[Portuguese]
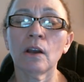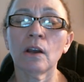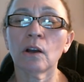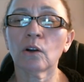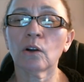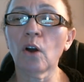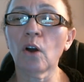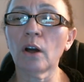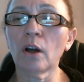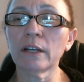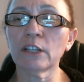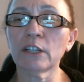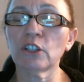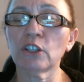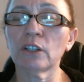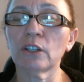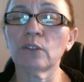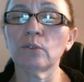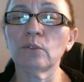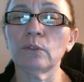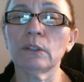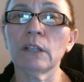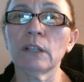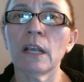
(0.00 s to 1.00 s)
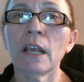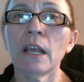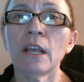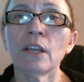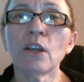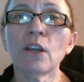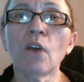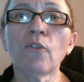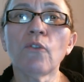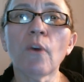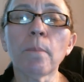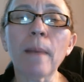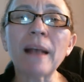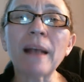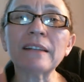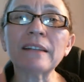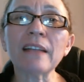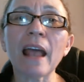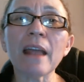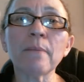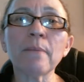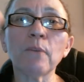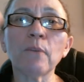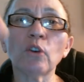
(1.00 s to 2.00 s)
Glória a Jesus. E eu vou
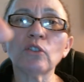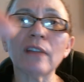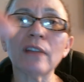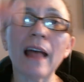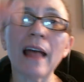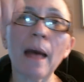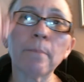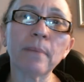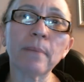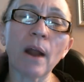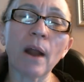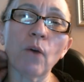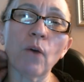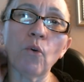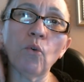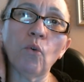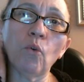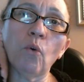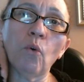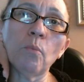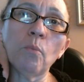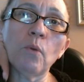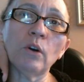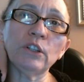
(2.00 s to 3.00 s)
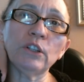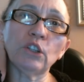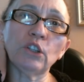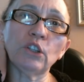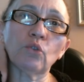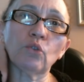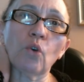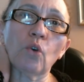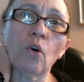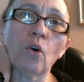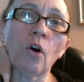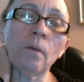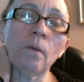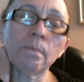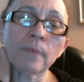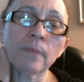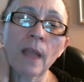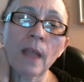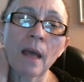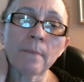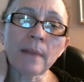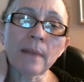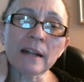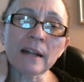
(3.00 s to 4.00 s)
passar, irmãos, lá para o, o, monitor,
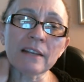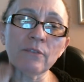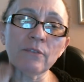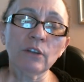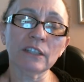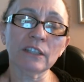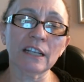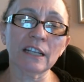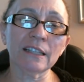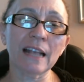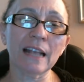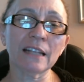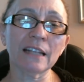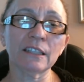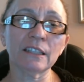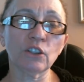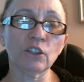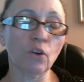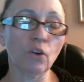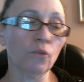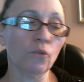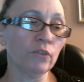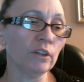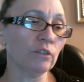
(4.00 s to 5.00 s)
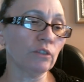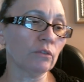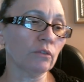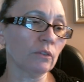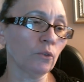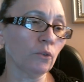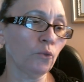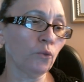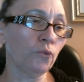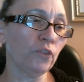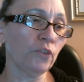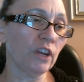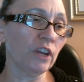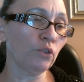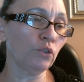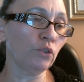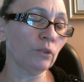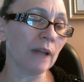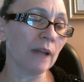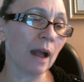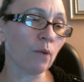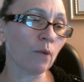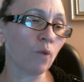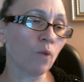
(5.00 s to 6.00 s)
para que vocês assistam o vídeo, o vídeo
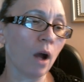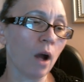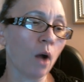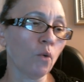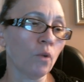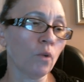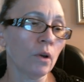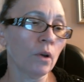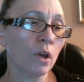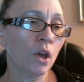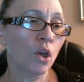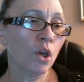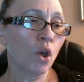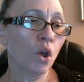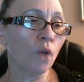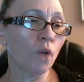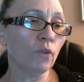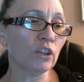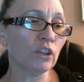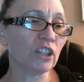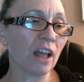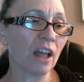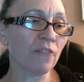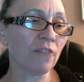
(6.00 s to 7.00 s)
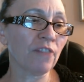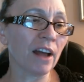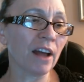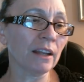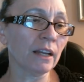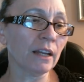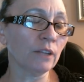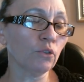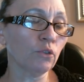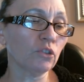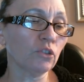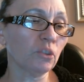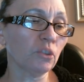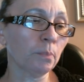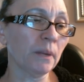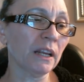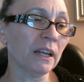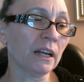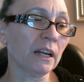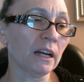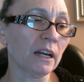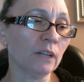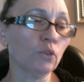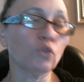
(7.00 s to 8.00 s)
na qual eu vou estar falando,
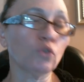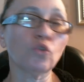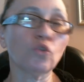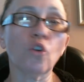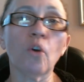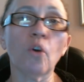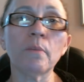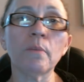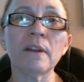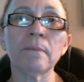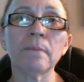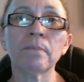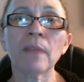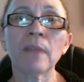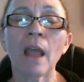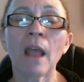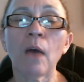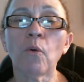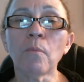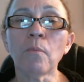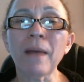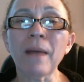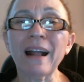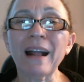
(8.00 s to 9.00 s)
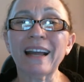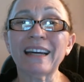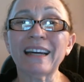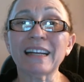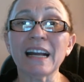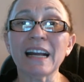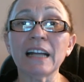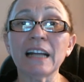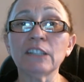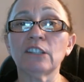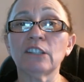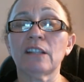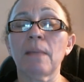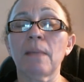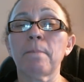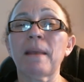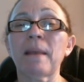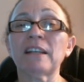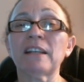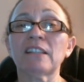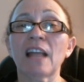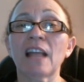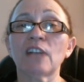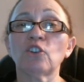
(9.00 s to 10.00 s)
explicando sobre uma grande
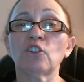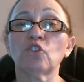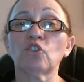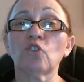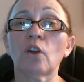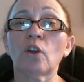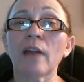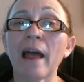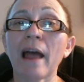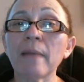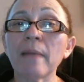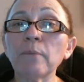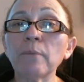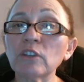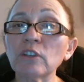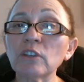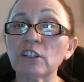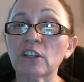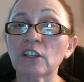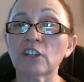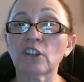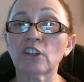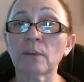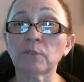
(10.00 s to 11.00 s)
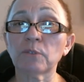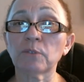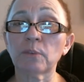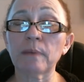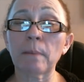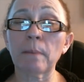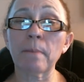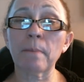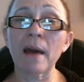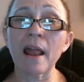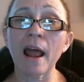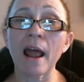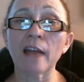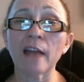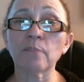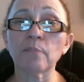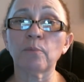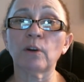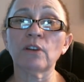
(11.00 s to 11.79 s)
tempestade solar. Irmãos, estejamos preparados.